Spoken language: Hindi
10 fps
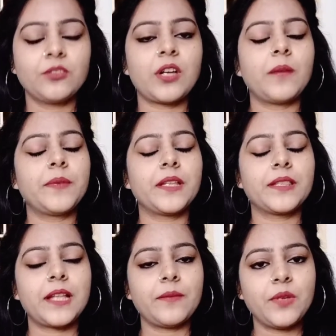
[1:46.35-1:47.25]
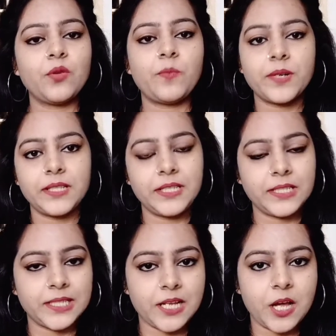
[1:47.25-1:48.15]
तो आप कितना भी ऊपर से
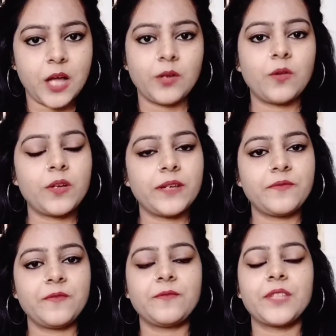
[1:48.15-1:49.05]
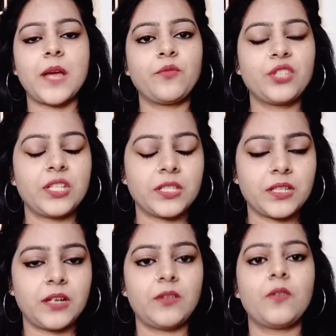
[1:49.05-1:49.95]
चीज़ें लगा लो शैम्पू चेंज
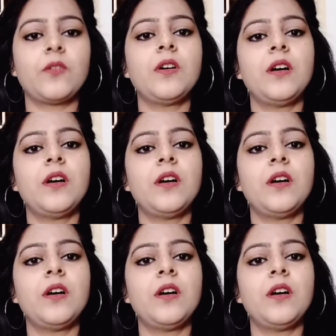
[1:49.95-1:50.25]
कर लो